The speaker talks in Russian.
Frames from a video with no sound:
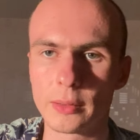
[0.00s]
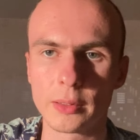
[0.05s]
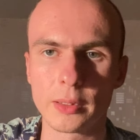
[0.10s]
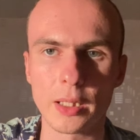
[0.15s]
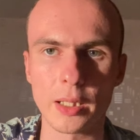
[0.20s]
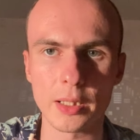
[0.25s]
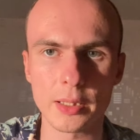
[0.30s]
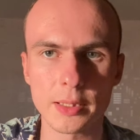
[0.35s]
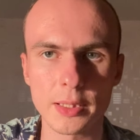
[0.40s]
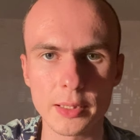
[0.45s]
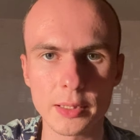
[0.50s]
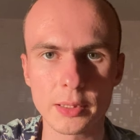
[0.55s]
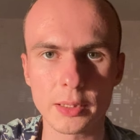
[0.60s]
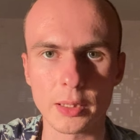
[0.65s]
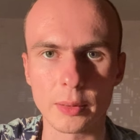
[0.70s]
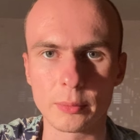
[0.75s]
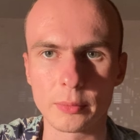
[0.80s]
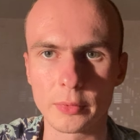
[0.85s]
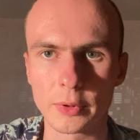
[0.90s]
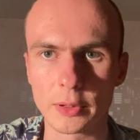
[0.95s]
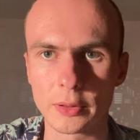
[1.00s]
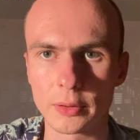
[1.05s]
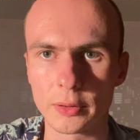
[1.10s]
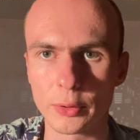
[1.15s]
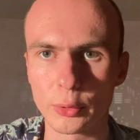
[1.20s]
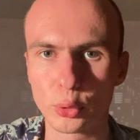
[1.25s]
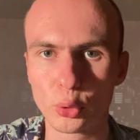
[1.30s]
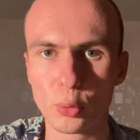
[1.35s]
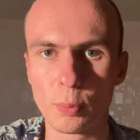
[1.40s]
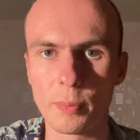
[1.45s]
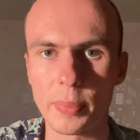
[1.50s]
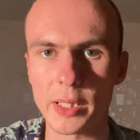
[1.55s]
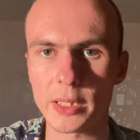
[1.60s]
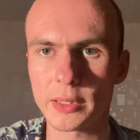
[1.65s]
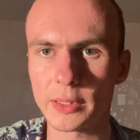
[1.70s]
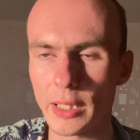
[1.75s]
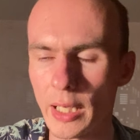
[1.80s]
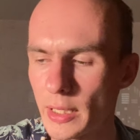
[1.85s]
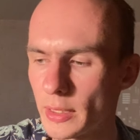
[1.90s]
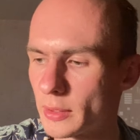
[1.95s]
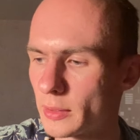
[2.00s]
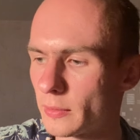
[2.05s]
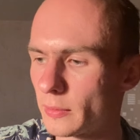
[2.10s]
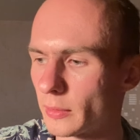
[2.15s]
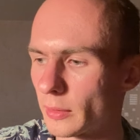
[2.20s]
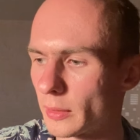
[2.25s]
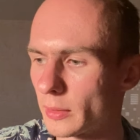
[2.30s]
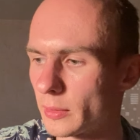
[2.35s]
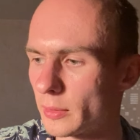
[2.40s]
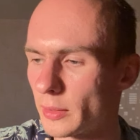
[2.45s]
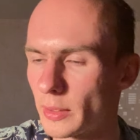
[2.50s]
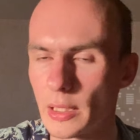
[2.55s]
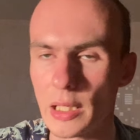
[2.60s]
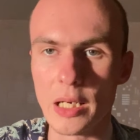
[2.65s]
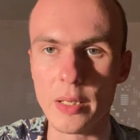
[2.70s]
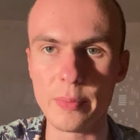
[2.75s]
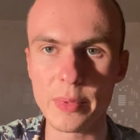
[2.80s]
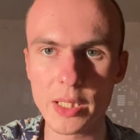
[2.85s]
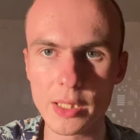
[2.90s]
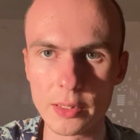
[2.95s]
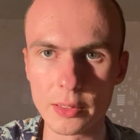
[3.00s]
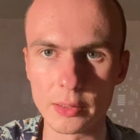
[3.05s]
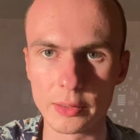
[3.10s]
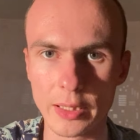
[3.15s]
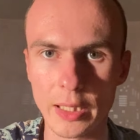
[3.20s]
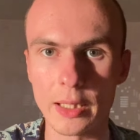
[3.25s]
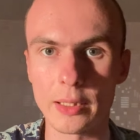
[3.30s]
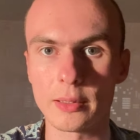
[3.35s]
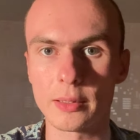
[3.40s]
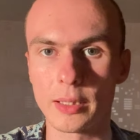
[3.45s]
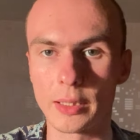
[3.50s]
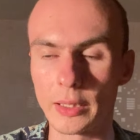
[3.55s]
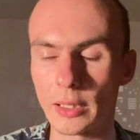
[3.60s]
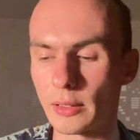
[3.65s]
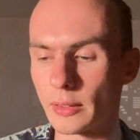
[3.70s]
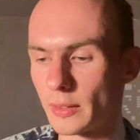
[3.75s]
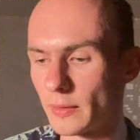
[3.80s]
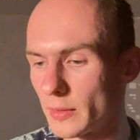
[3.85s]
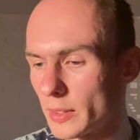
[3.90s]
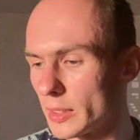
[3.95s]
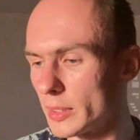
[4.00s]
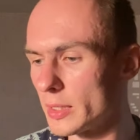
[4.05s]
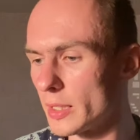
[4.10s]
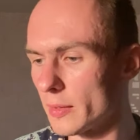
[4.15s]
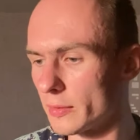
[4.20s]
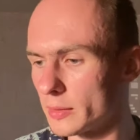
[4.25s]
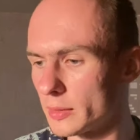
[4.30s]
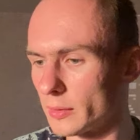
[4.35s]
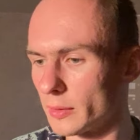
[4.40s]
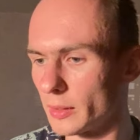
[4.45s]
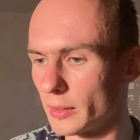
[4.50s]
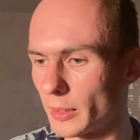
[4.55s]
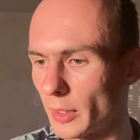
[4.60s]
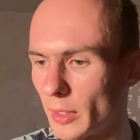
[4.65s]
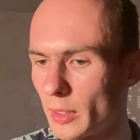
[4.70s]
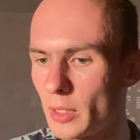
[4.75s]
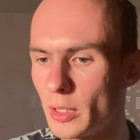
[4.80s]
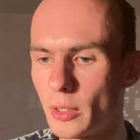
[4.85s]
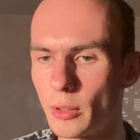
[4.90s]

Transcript: на российском YouTube э, пространстве, или Мир, да, канал Дневник девственника,